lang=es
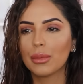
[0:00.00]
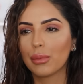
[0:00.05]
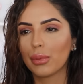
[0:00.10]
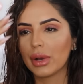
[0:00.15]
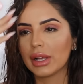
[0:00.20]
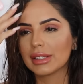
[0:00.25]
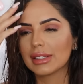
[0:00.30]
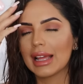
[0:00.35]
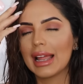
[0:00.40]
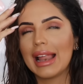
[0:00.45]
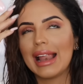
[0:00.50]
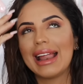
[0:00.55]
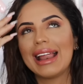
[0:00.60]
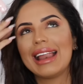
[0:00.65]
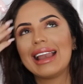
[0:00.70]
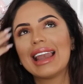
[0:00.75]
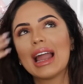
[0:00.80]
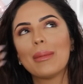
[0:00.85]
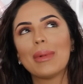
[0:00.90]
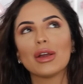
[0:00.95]
pues
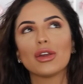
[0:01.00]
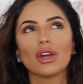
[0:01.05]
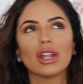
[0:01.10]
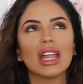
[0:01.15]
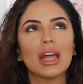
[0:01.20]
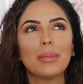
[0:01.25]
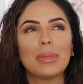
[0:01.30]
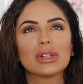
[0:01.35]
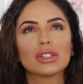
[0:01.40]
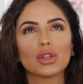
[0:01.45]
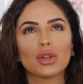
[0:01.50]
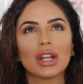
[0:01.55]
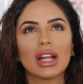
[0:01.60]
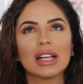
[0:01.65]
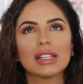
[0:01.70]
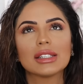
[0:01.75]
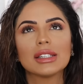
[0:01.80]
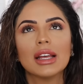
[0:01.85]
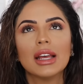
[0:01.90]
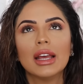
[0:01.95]
eh, la mayoría de
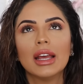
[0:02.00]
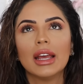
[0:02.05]
personas